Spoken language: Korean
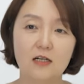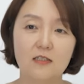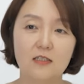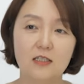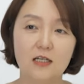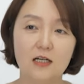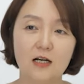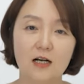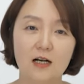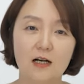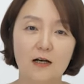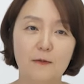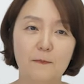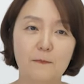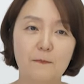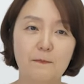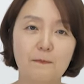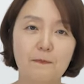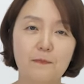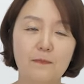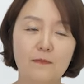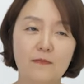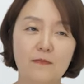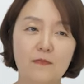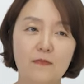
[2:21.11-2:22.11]
제가
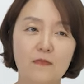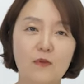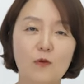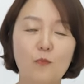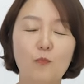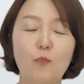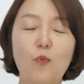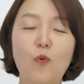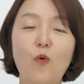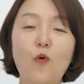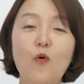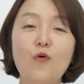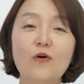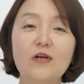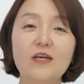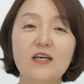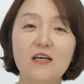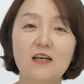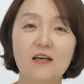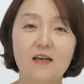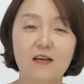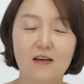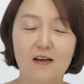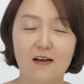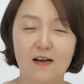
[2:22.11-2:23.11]

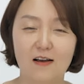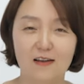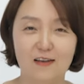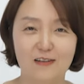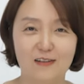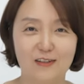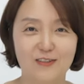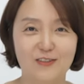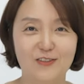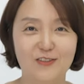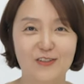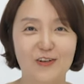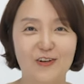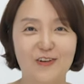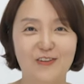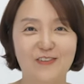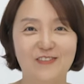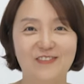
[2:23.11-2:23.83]
포기하게 됐어요.